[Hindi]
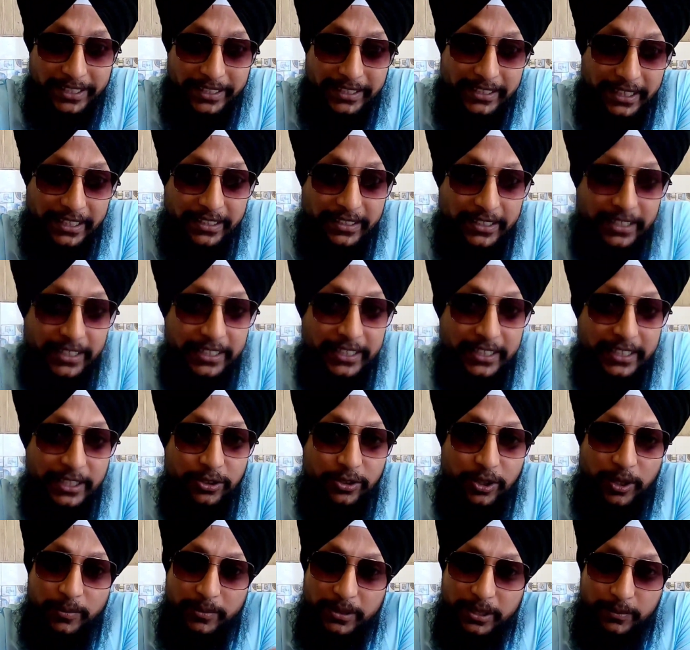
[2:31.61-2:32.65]
सही जानकारी है
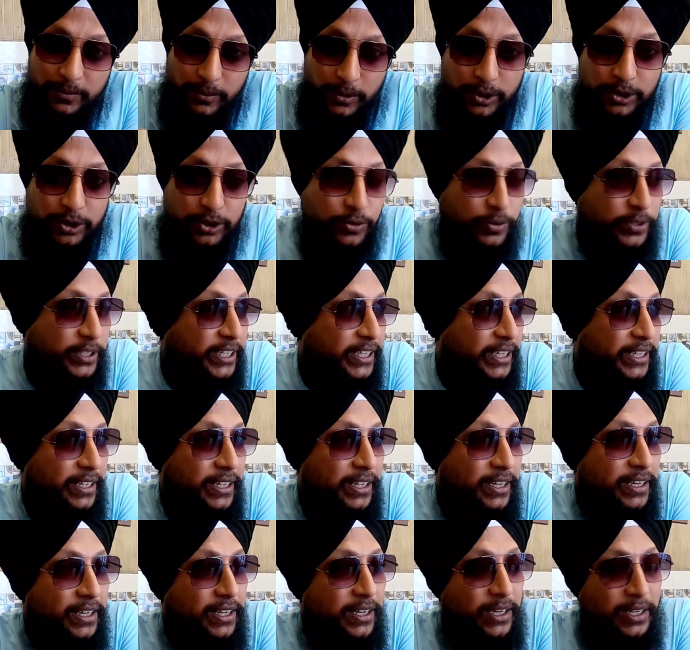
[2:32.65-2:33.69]
जो आप तक पहुँच चुकी
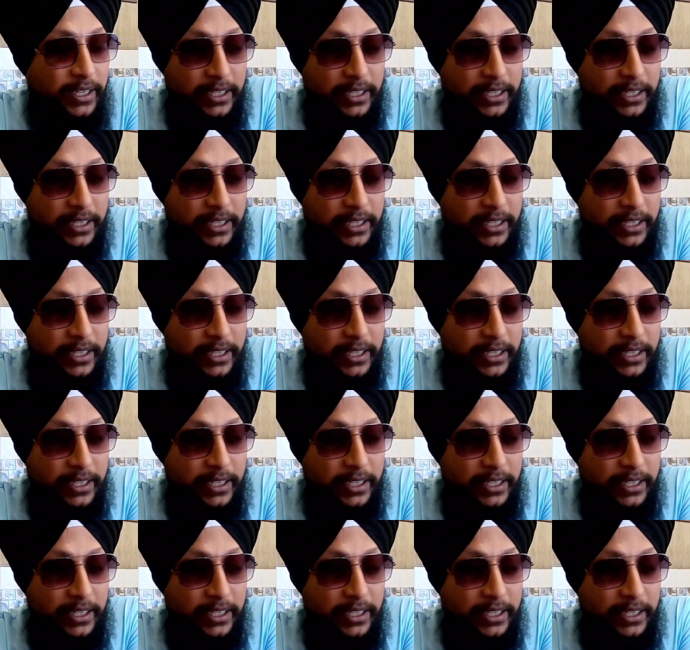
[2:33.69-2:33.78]
है